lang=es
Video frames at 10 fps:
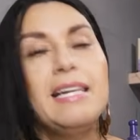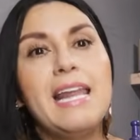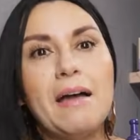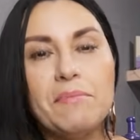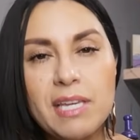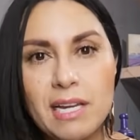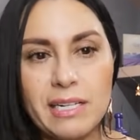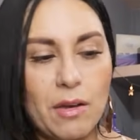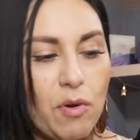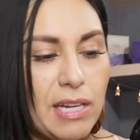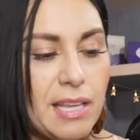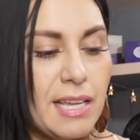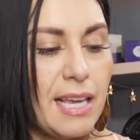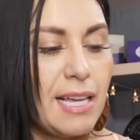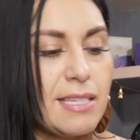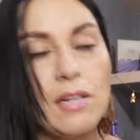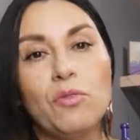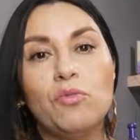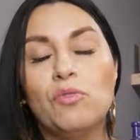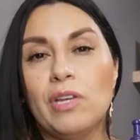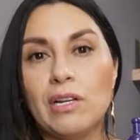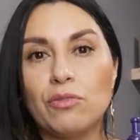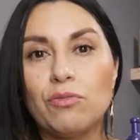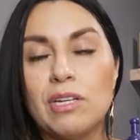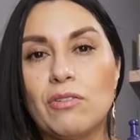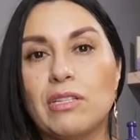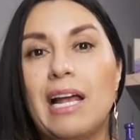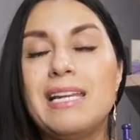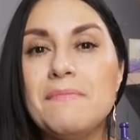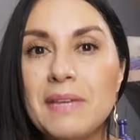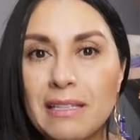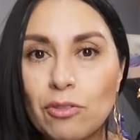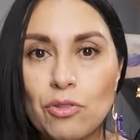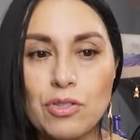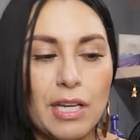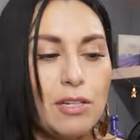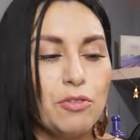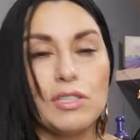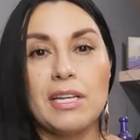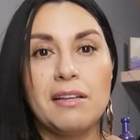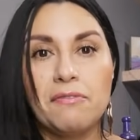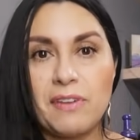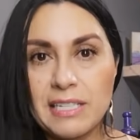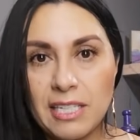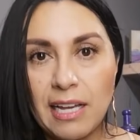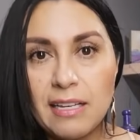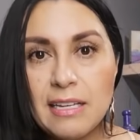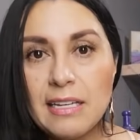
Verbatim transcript: La miel, recuerden que es uno de los únicos alimentos que no tiene fecha